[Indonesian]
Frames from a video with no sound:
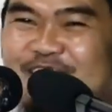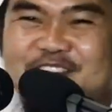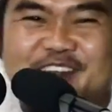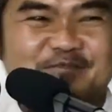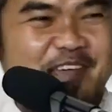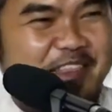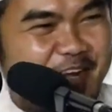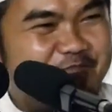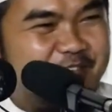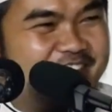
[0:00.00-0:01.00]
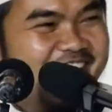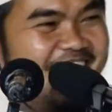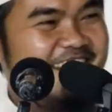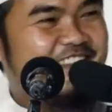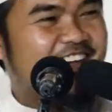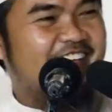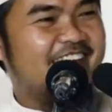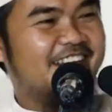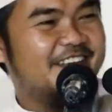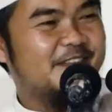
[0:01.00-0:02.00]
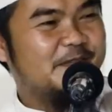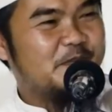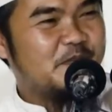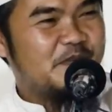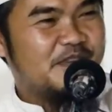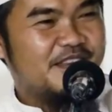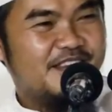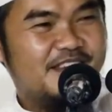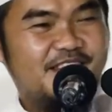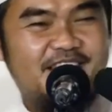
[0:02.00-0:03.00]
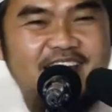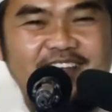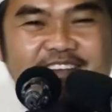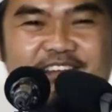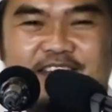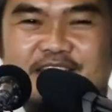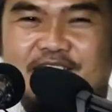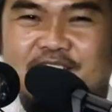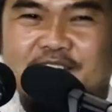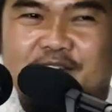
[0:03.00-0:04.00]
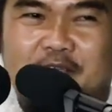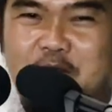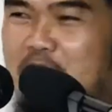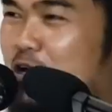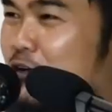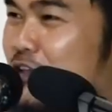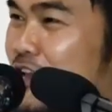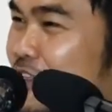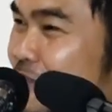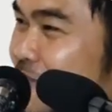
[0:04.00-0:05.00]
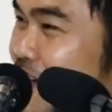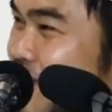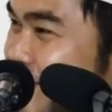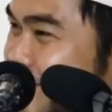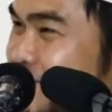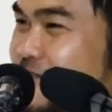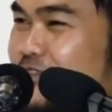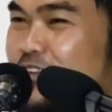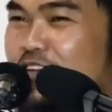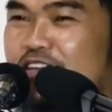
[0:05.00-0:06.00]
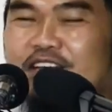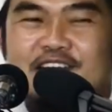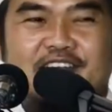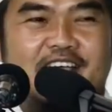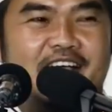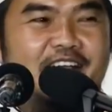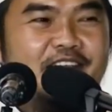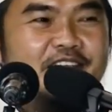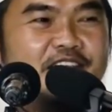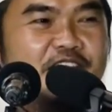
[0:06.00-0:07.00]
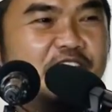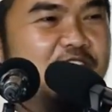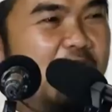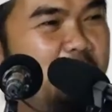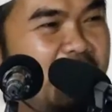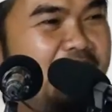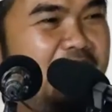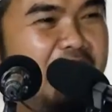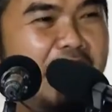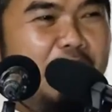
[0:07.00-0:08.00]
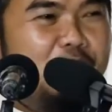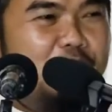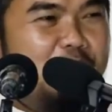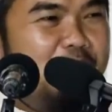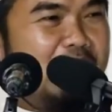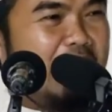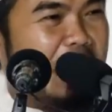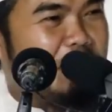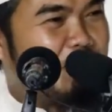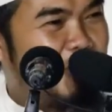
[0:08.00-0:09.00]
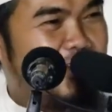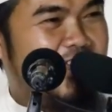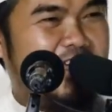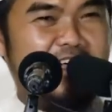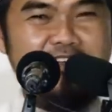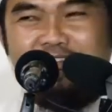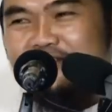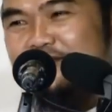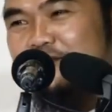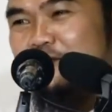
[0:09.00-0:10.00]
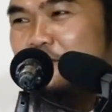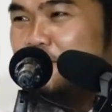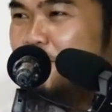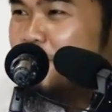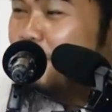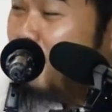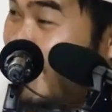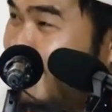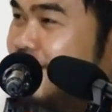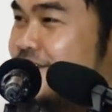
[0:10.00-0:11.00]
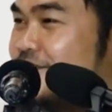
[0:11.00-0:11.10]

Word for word: kalau nerima telepon dari istrinya. Ya. Tapi kalau dari teman ya sejawatnya atau teman kantornya baik,